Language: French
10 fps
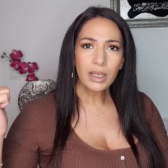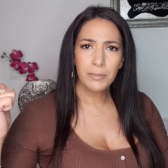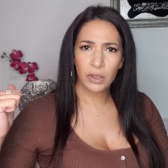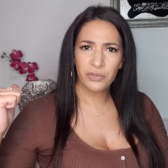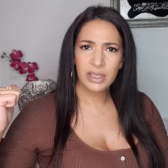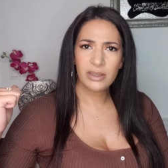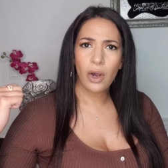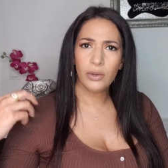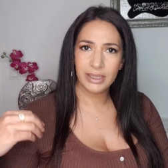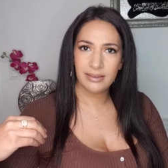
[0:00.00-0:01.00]
mais en fait,
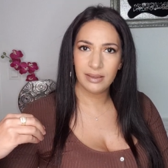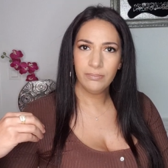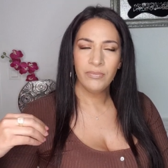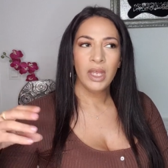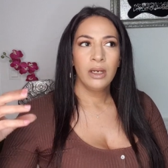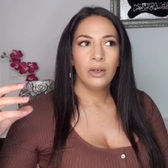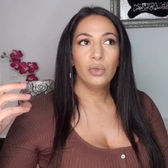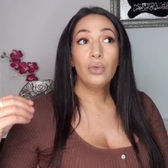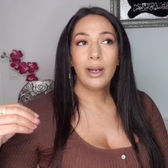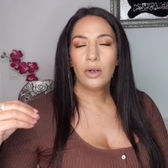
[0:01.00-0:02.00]
en été,
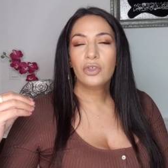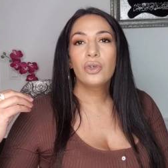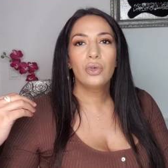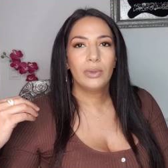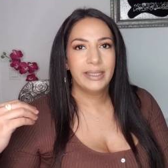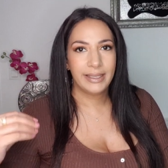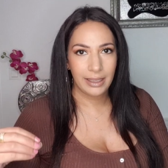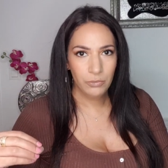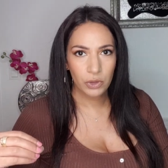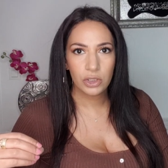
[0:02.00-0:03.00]
ou alors selon les
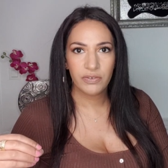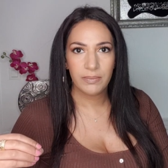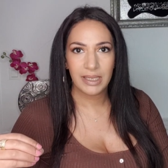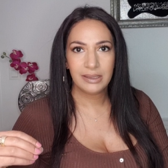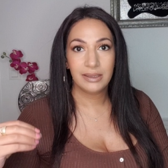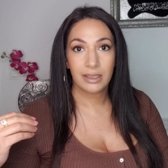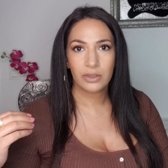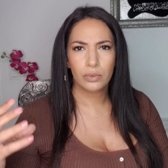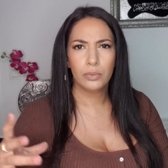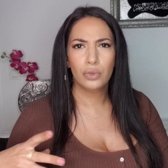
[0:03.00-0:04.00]
crèmes que je vais mettre, si elles
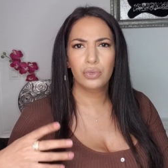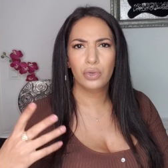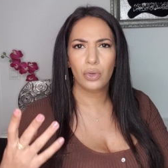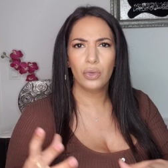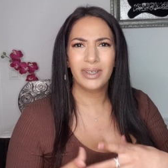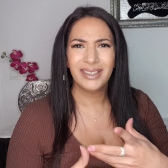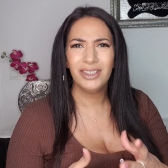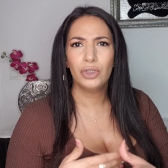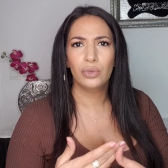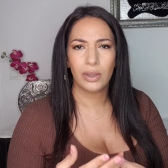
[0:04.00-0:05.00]
sont beaucoup trop
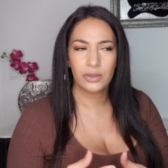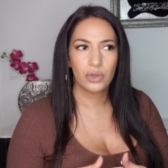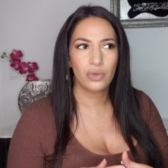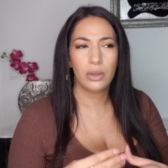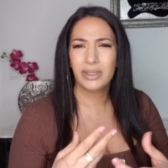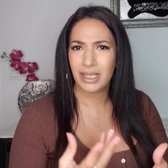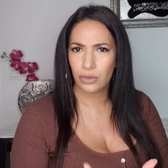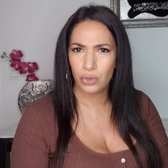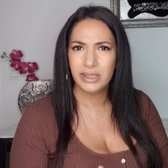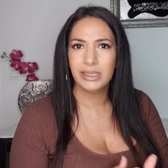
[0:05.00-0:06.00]
riches ou quoi que ce soit, ou s'il y a
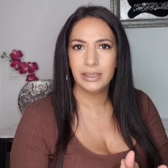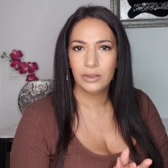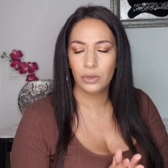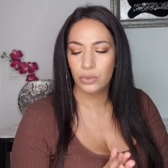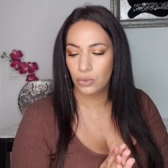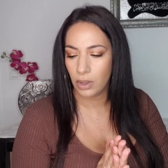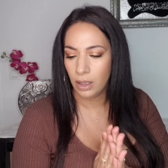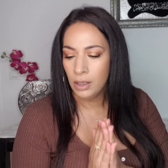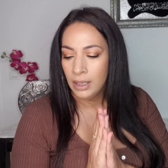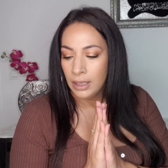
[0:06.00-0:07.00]
trop de silicone ou
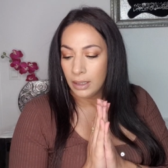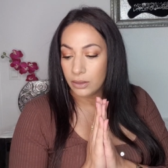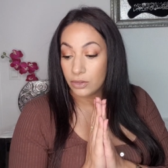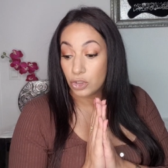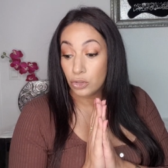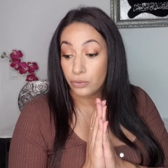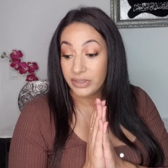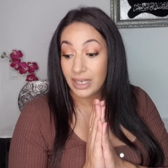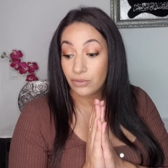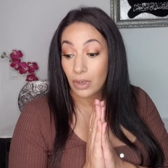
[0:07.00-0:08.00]
quoi, je
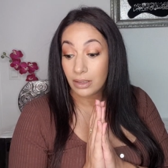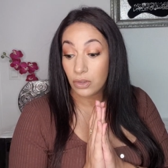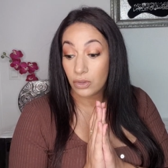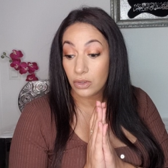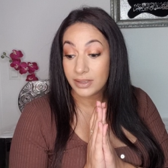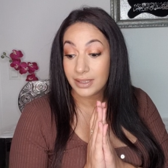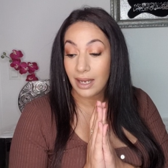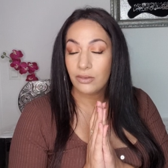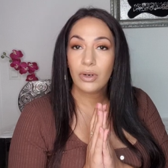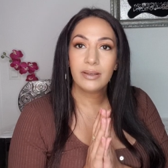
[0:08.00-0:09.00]
vais avoir tendance
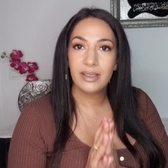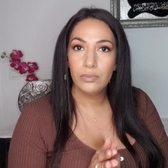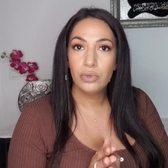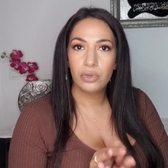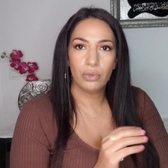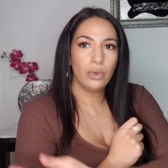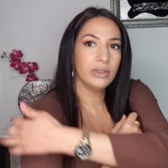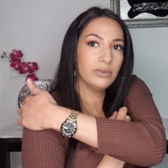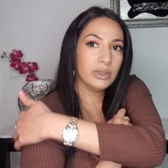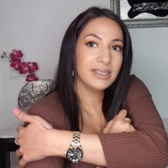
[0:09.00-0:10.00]
à avoir des boutons au
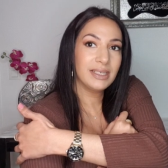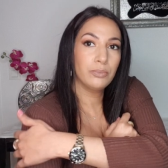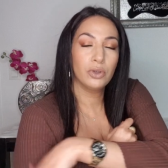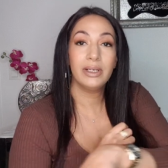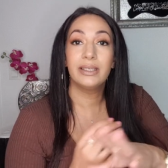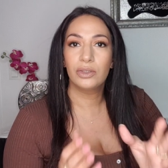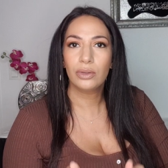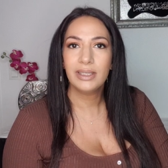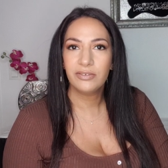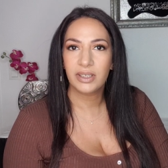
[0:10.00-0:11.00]
niveau des épaules et
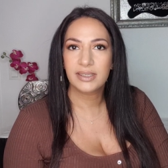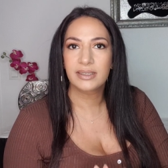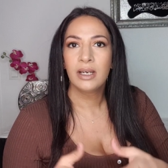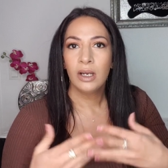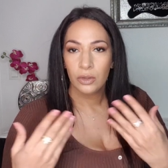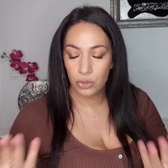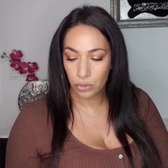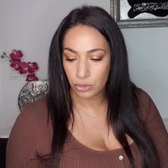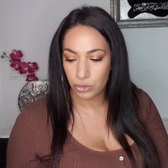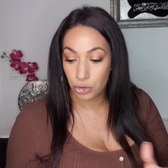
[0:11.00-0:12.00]
sur les fesses.
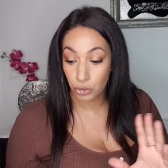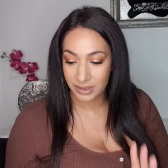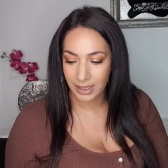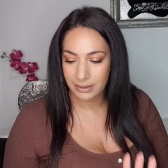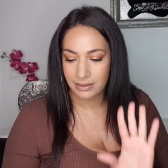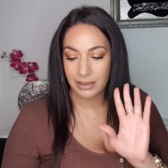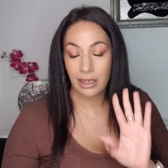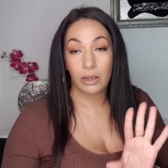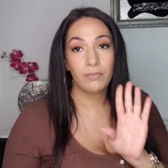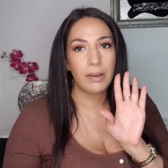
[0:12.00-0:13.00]
Donc, je traite, et
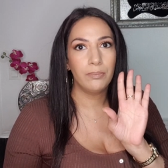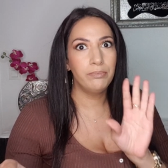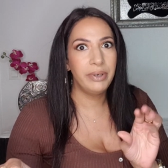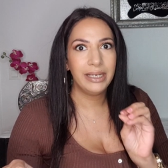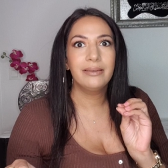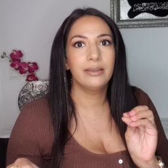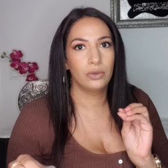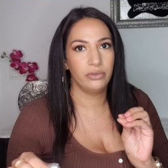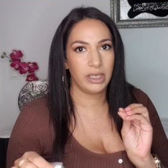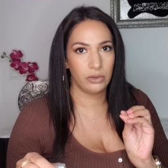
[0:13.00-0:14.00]
alors ma belle
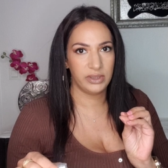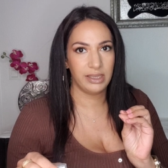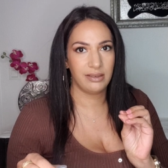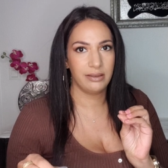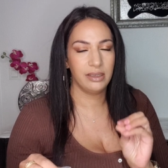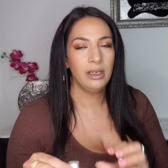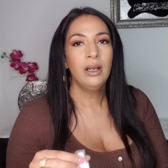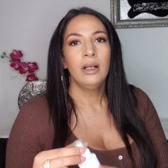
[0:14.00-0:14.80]
découverte de cette année,